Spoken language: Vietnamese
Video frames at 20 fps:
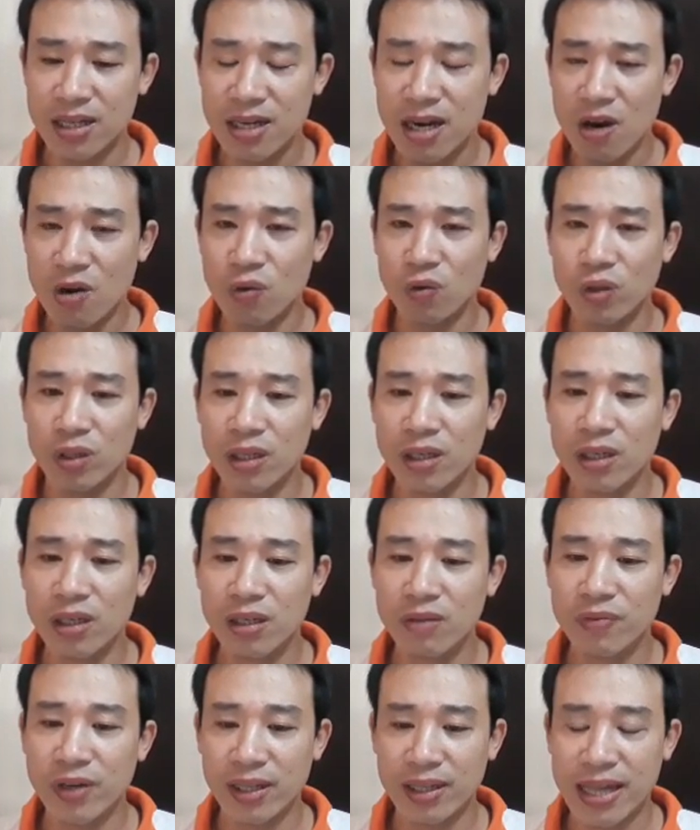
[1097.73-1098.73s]
đầu
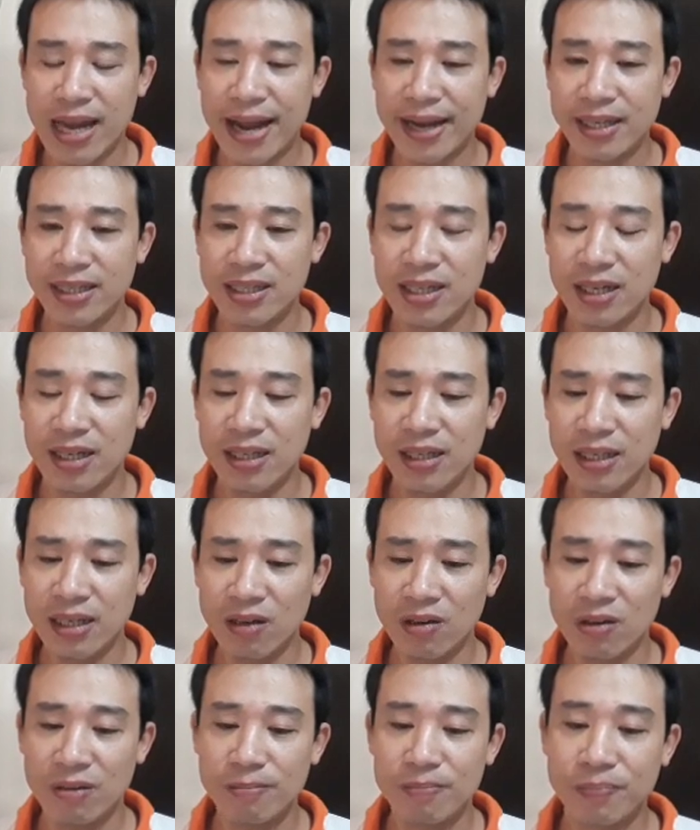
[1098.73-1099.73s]
tư về tài chính
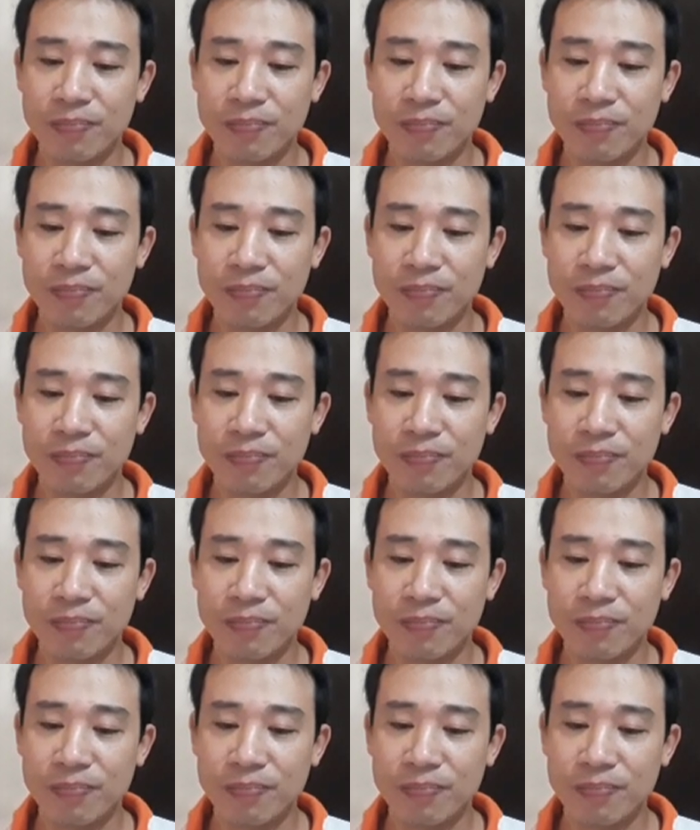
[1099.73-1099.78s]
đâu.